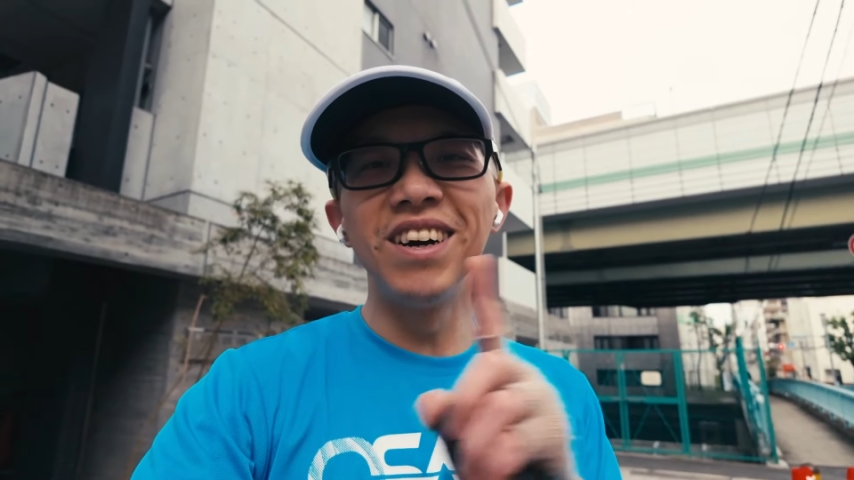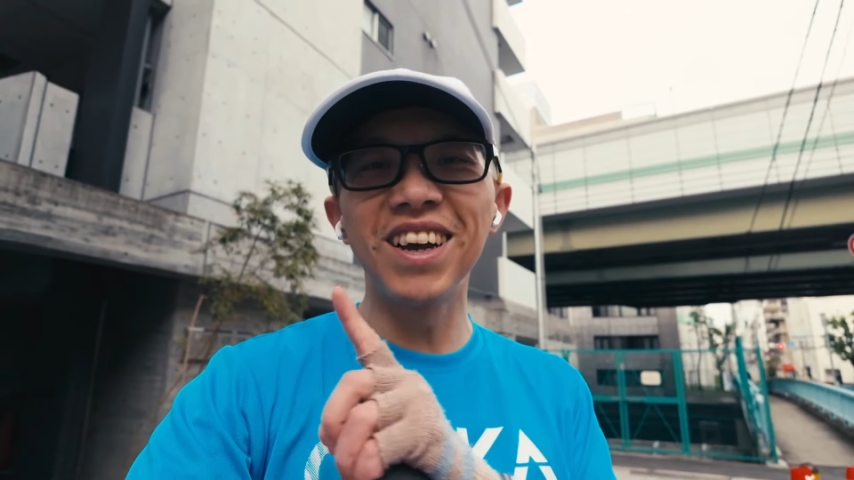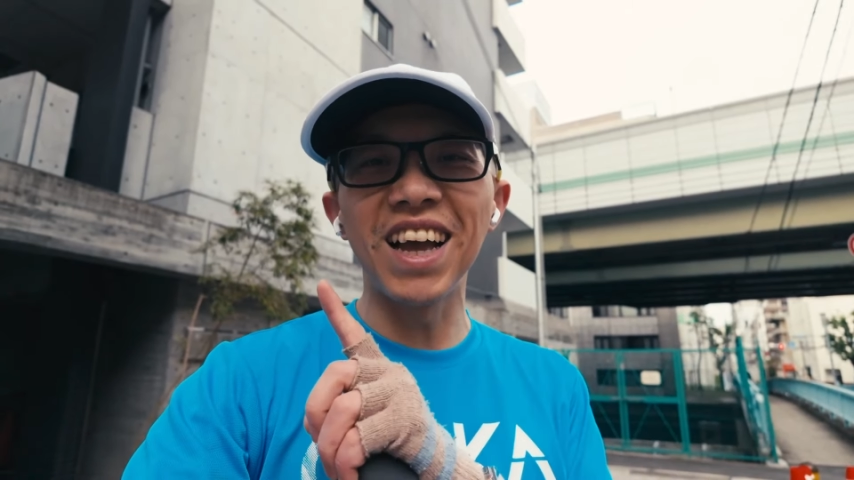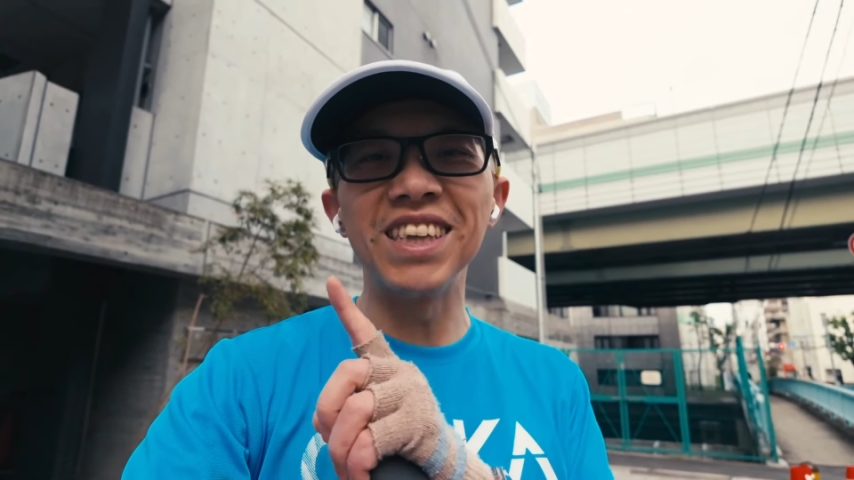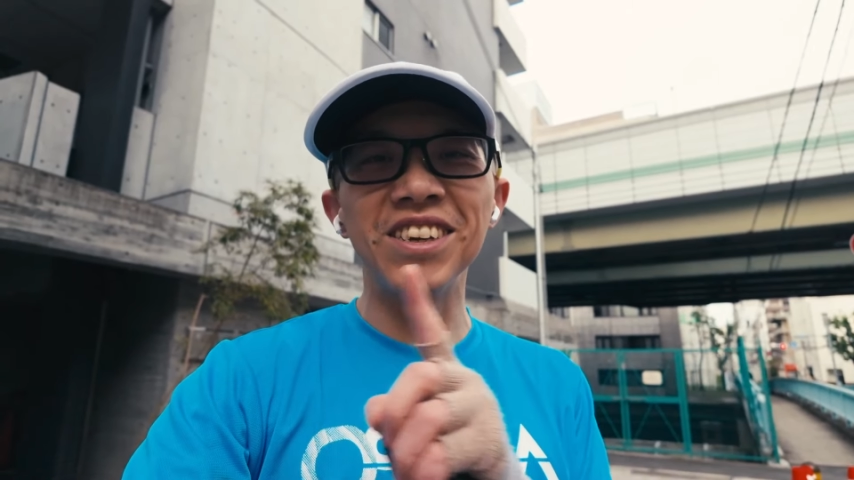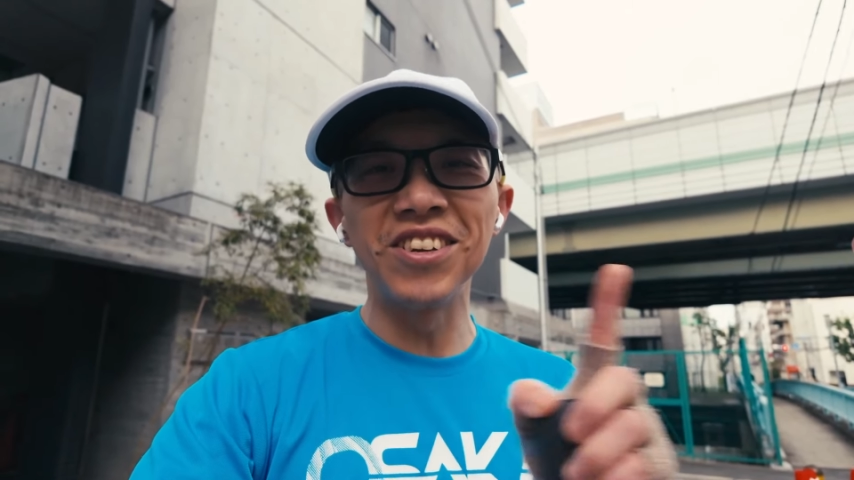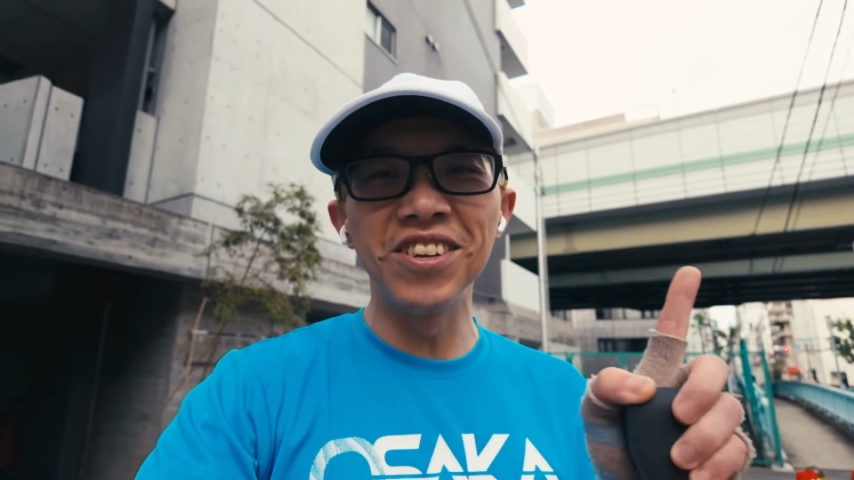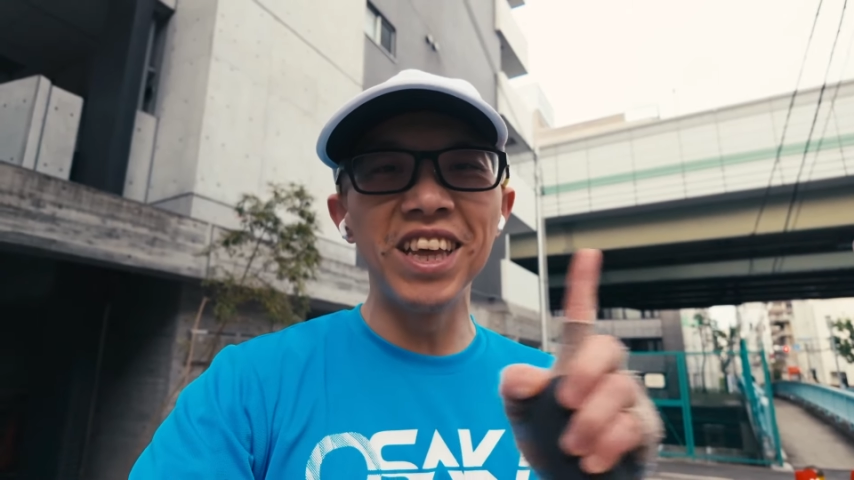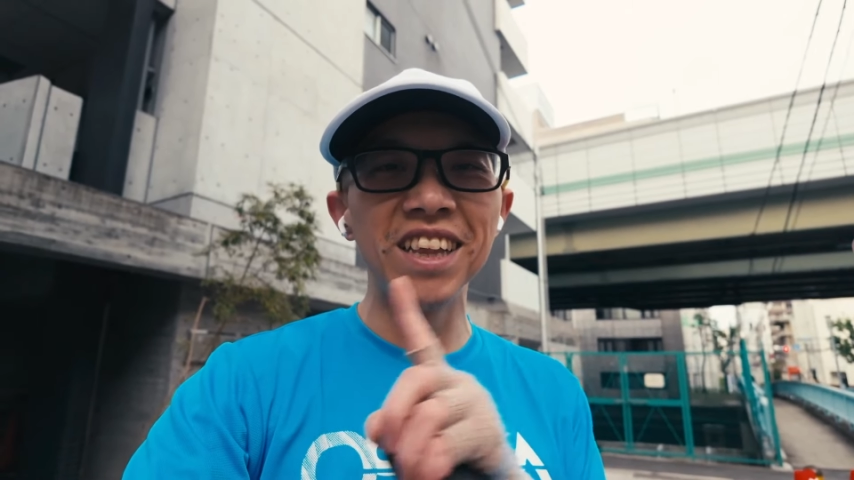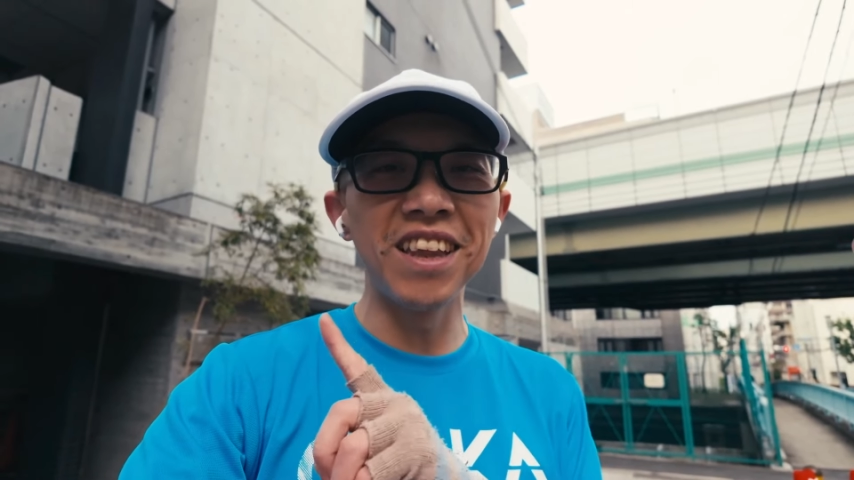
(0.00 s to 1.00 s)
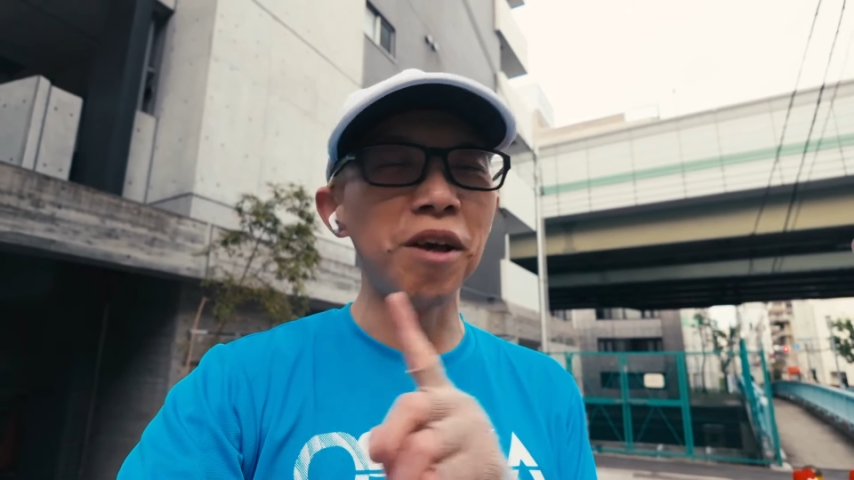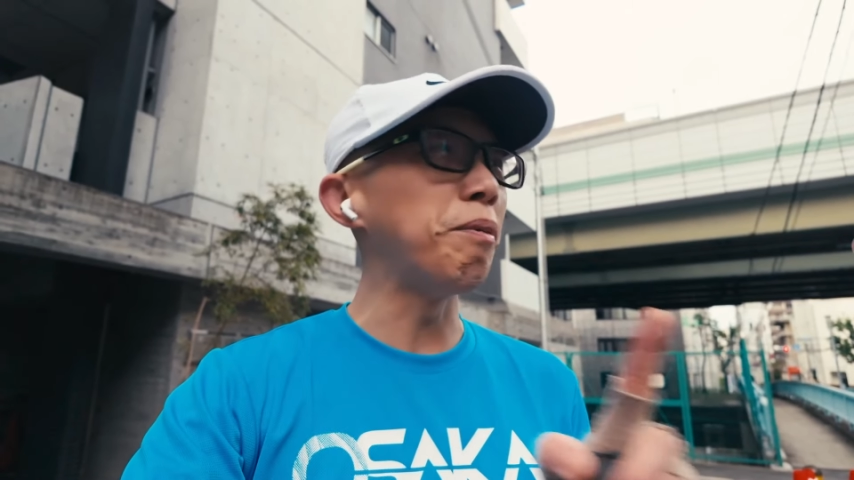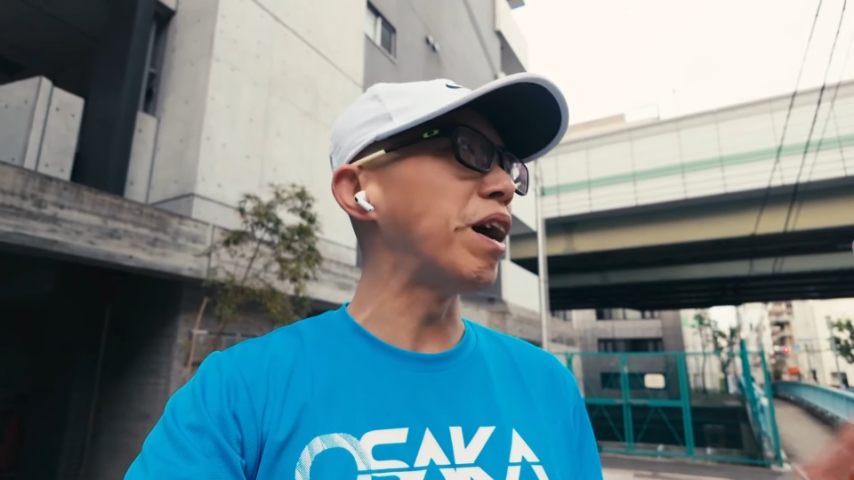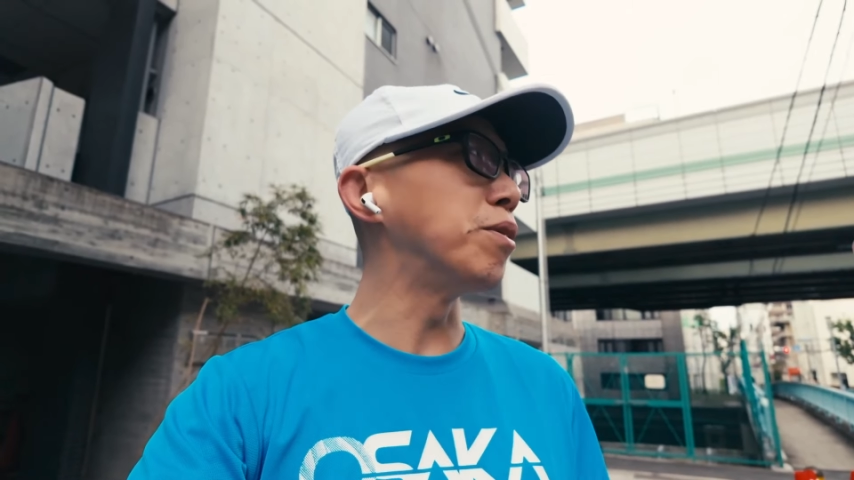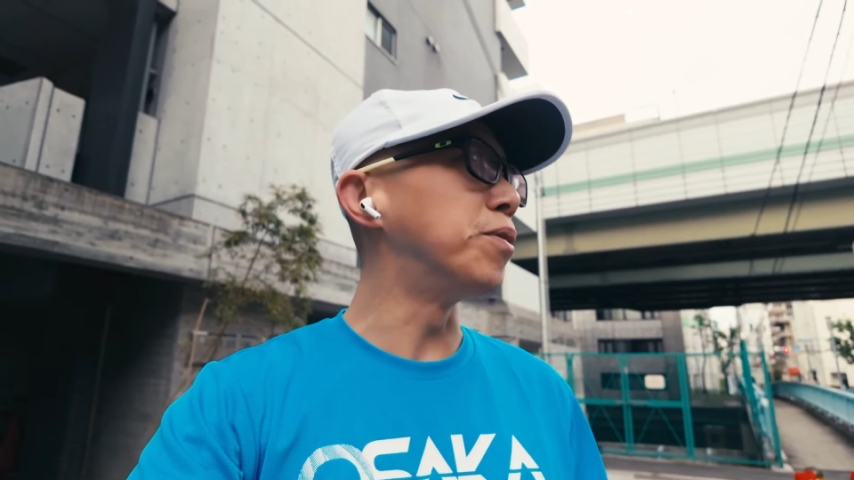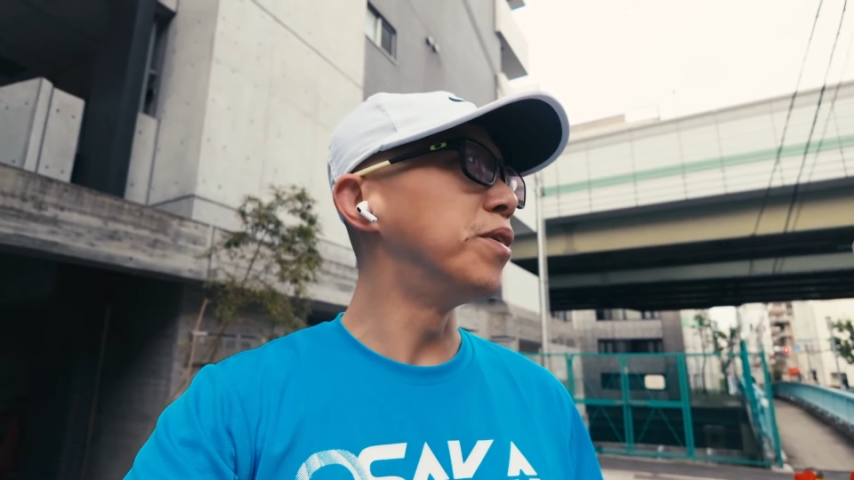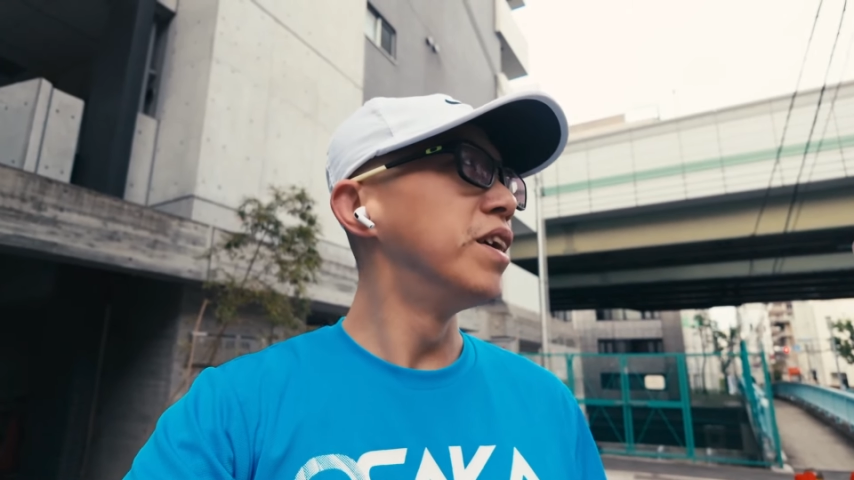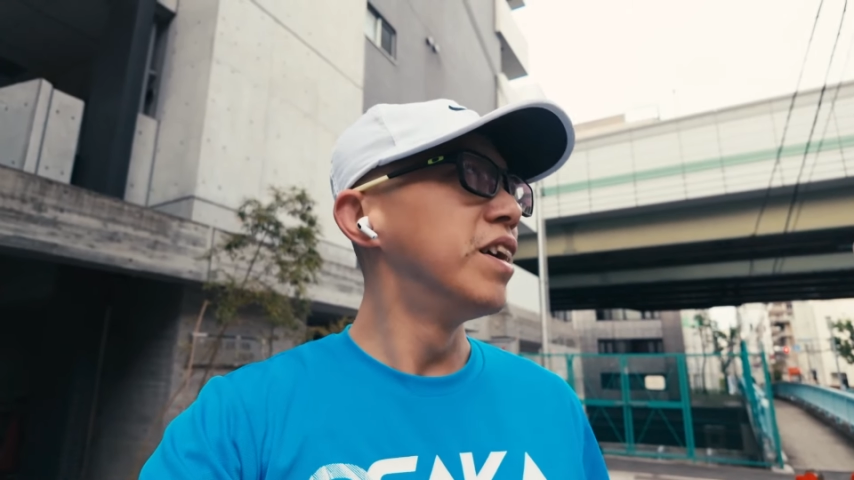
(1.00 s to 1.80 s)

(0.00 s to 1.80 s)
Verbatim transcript: 和感性之间在摆动，